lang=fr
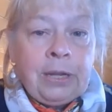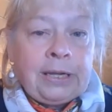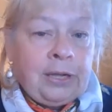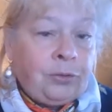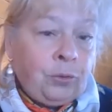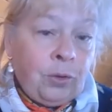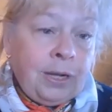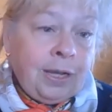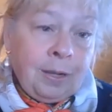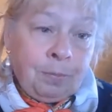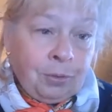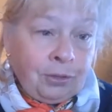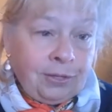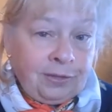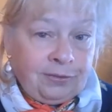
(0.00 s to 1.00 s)
catholique et
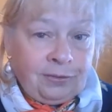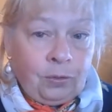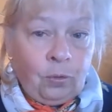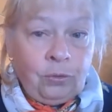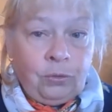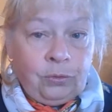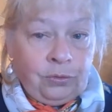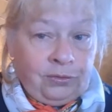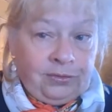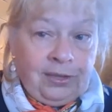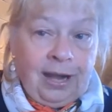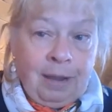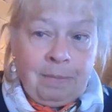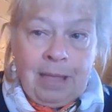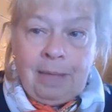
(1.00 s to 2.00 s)
protestante, c'est
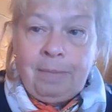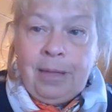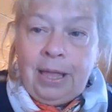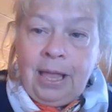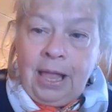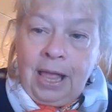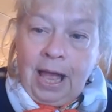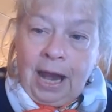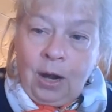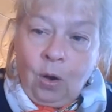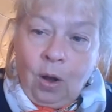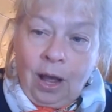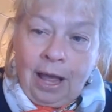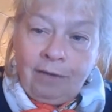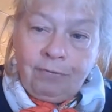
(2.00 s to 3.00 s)
la même.
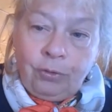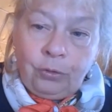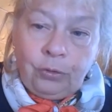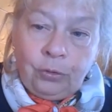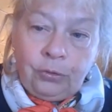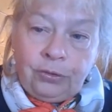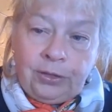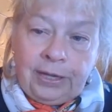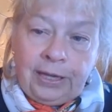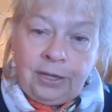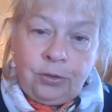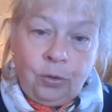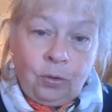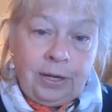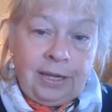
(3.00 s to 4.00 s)
Alors, avant
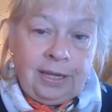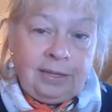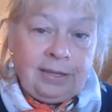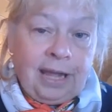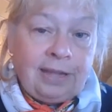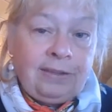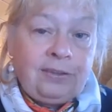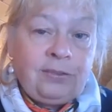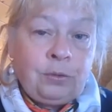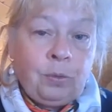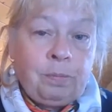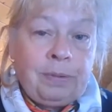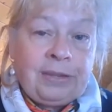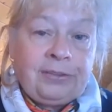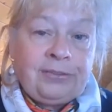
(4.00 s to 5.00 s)
d'entrer dans les
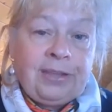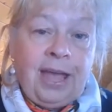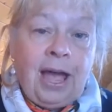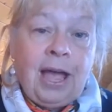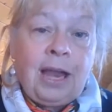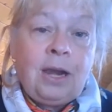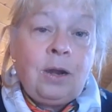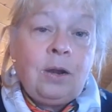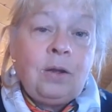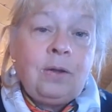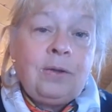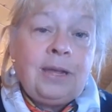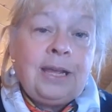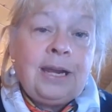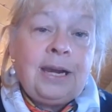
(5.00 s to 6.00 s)
traditions pascales,
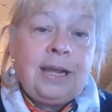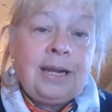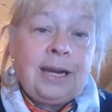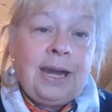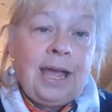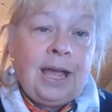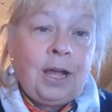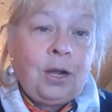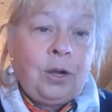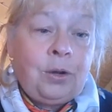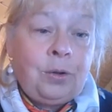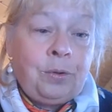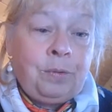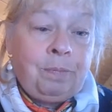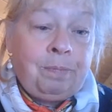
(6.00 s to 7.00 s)
euh, il est clair
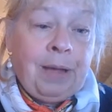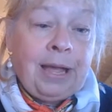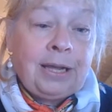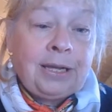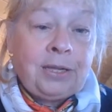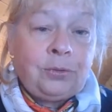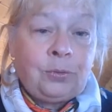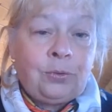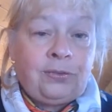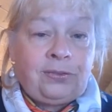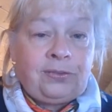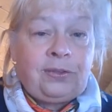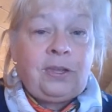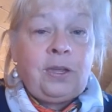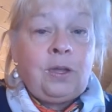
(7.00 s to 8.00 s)
que Pâques est
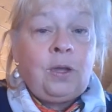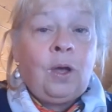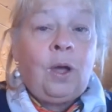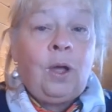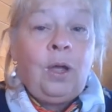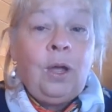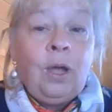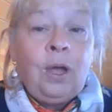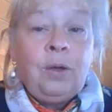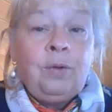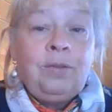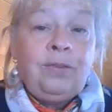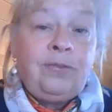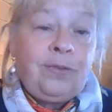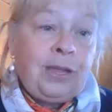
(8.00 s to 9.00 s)
aussi euh,
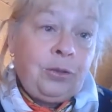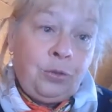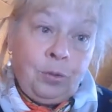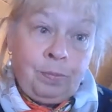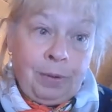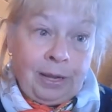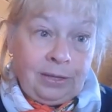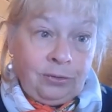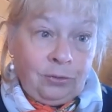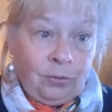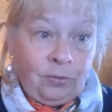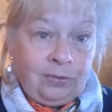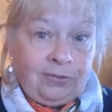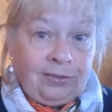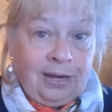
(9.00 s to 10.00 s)
une fête de
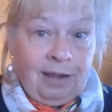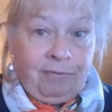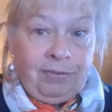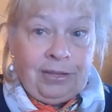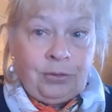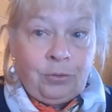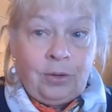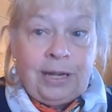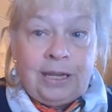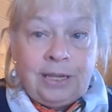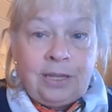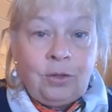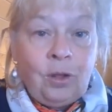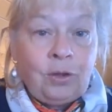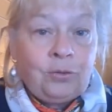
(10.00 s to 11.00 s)
printemps. C'est la fête de
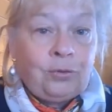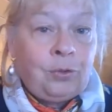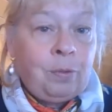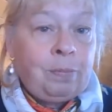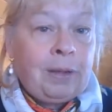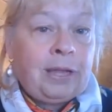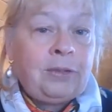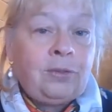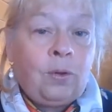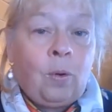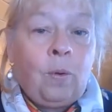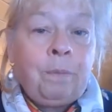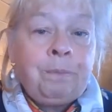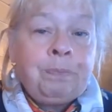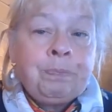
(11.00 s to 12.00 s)
l'équinoxe de printemps,